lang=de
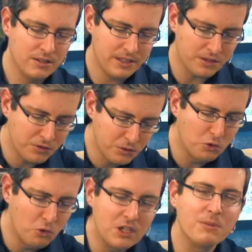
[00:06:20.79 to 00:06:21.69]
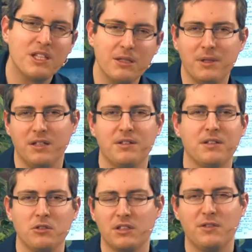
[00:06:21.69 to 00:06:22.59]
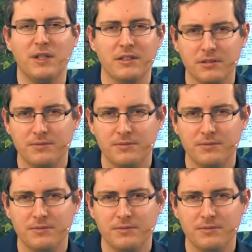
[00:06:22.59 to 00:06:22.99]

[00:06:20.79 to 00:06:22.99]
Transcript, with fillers: der so unabdingbar ist in Gottes Werk,